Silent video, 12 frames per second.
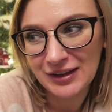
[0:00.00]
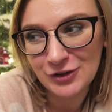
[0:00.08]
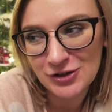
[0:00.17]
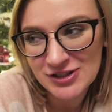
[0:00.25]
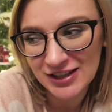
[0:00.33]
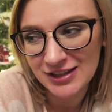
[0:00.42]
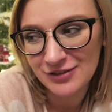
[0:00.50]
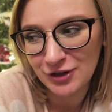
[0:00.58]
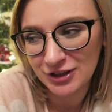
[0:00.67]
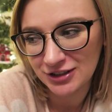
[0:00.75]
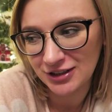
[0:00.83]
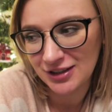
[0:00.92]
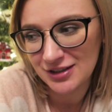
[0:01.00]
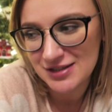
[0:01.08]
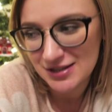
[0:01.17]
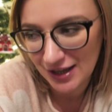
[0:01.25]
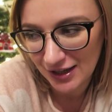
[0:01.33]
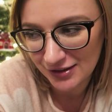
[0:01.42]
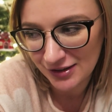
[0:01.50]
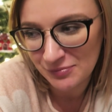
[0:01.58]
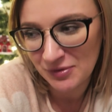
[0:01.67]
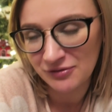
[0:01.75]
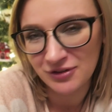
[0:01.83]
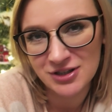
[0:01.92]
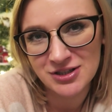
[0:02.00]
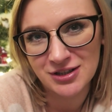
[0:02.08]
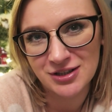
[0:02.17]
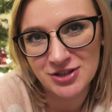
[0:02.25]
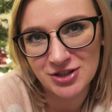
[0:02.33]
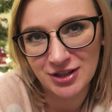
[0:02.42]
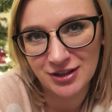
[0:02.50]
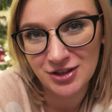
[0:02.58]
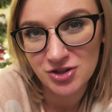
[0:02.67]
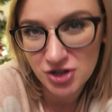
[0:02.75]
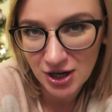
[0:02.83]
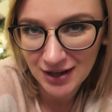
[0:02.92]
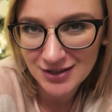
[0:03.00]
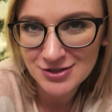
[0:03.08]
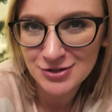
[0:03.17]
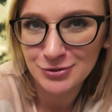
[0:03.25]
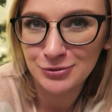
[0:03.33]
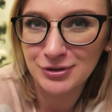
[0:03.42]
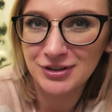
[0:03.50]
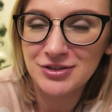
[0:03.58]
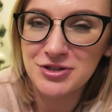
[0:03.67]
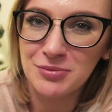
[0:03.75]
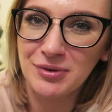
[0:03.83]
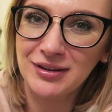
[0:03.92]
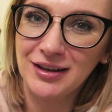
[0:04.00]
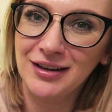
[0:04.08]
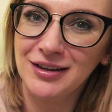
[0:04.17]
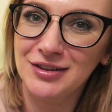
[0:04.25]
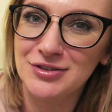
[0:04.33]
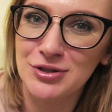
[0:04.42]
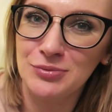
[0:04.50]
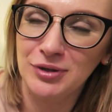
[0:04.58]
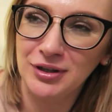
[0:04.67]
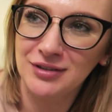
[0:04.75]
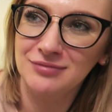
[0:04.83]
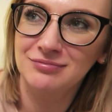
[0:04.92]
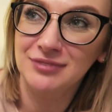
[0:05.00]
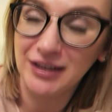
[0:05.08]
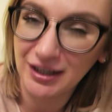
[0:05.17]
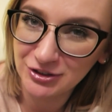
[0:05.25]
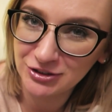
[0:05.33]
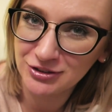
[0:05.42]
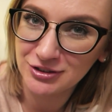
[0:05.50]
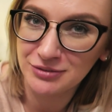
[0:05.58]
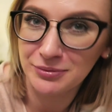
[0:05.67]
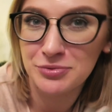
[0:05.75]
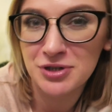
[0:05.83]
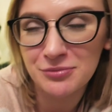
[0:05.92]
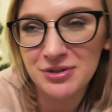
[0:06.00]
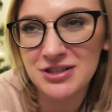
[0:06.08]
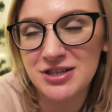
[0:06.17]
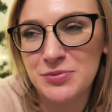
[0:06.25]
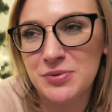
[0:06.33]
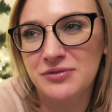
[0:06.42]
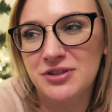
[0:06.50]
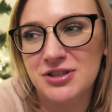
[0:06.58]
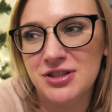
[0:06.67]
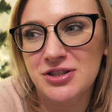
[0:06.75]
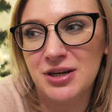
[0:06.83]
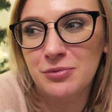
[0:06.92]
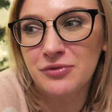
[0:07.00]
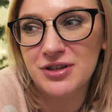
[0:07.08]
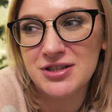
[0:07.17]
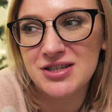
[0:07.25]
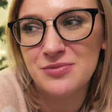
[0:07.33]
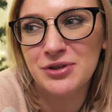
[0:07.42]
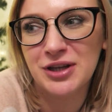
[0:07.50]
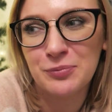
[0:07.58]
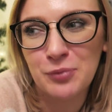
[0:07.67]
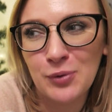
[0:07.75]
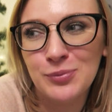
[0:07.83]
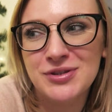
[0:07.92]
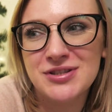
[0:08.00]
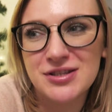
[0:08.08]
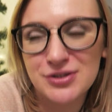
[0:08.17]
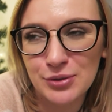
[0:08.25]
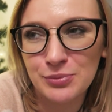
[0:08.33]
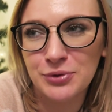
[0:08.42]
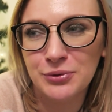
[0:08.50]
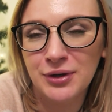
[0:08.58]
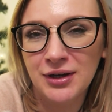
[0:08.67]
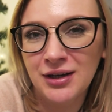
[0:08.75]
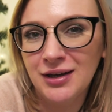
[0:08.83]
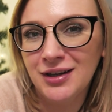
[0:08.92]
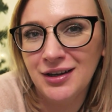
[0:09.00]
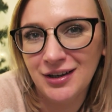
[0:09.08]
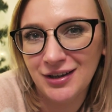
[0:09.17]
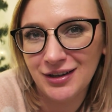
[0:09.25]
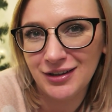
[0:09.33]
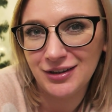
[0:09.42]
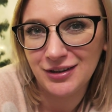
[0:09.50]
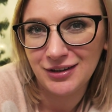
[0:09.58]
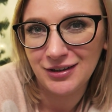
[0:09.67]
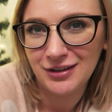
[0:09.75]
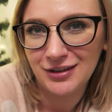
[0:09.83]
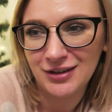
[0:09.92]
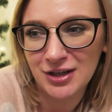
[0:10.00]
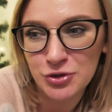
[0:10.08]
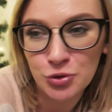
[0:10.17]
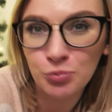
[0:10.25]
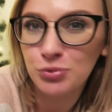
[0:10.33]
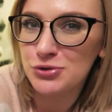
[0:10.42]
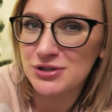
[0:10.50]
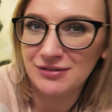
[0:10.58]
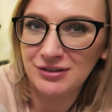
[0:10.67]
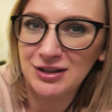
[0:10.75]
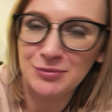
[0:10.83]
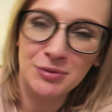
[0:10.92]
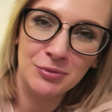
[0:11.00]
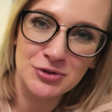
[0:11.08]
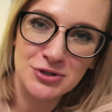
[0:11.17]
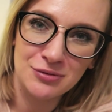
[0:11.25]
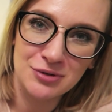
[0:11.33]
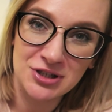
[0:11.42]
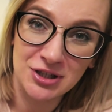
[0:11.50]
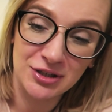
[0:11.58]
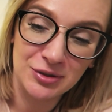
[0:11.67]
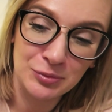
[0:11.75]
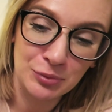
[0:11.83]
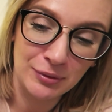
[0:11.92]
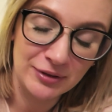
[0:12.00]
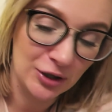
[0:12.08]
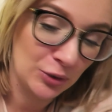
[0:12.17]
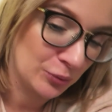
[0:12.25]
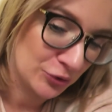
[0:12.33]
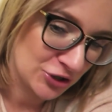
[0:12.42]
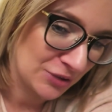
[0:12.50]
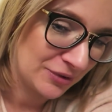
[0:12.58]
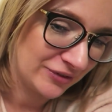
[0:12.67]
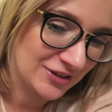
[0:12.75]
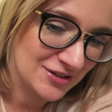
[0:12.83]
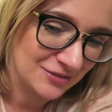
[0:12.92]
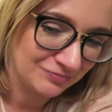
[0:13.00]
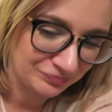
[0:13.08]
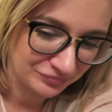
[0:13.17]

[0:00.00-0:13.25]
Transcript: i to jest taki właśnie stan i mam wrażenie, że taki czas, który trzeba tak sobie dać, żeby przemyśleć pewne rzeczy albo właśnie, żeby tak pobyć ze sobą i, i dać upust nawet tym emocjom, jeżeli mamy taką potrzebę, więc